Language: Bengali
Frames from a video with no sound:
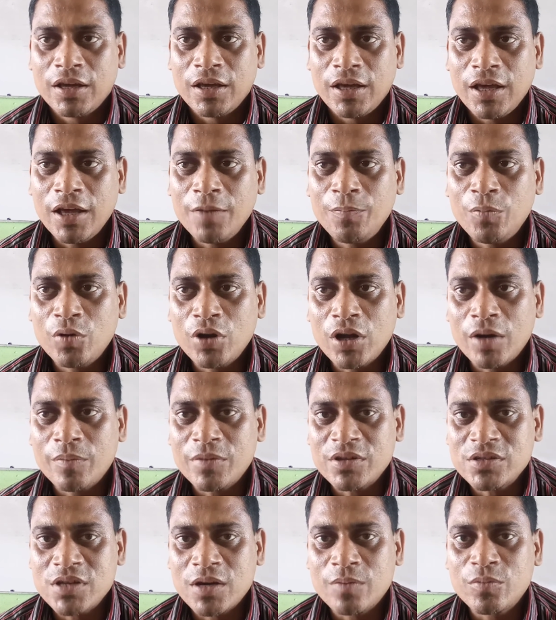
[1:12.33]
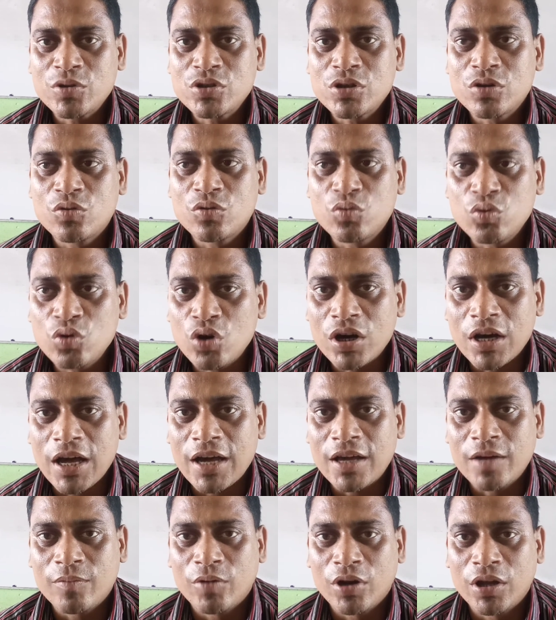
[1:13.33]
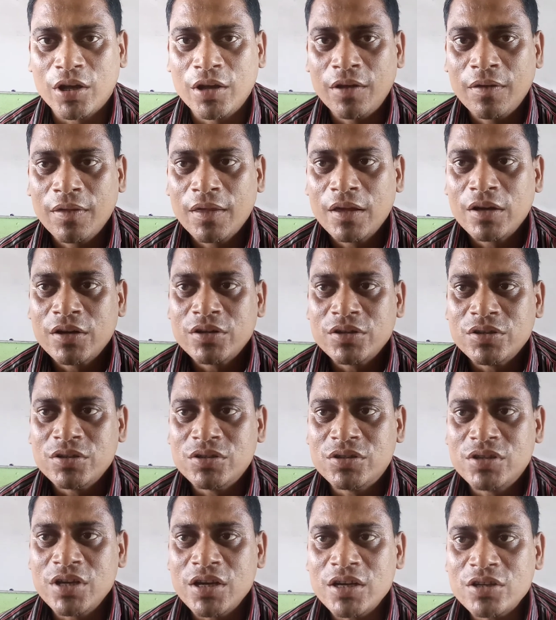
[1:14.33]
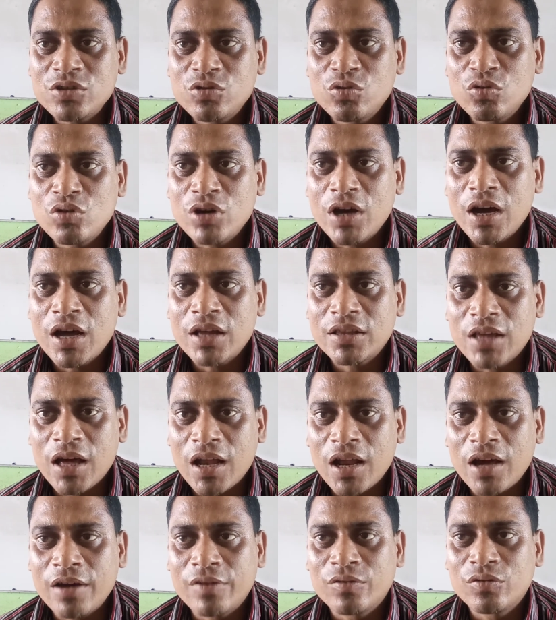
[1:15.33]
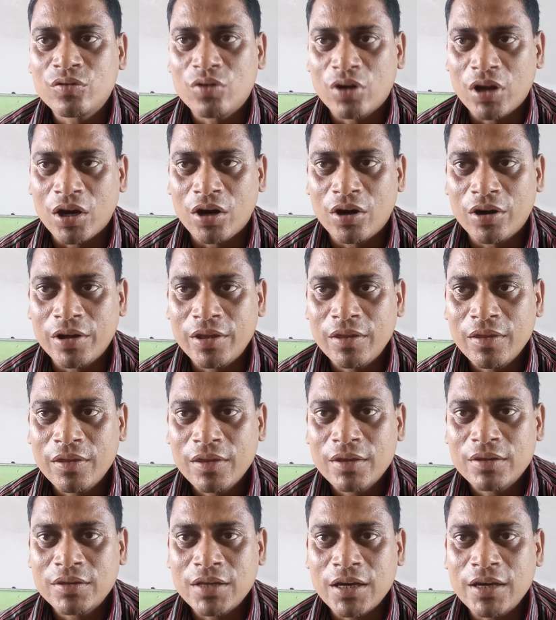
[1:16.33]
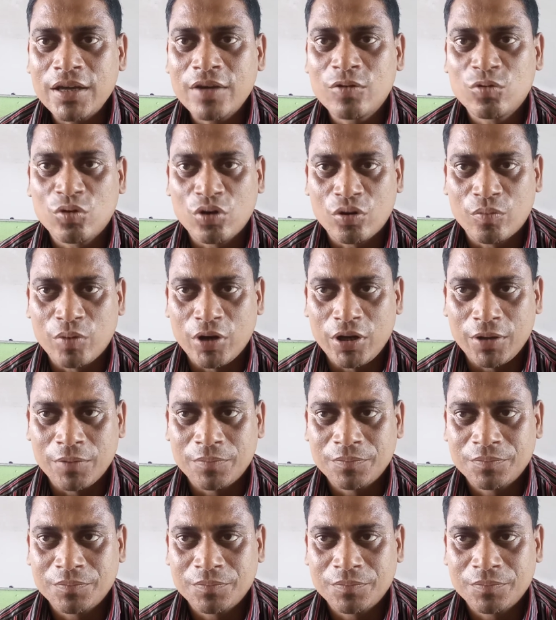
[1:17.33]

এরপরে আমরা জানবো যে গুণক কাকে বলে যে সংখ্যা দ্বারা গুণ করা হয় তাকে গুণক বলে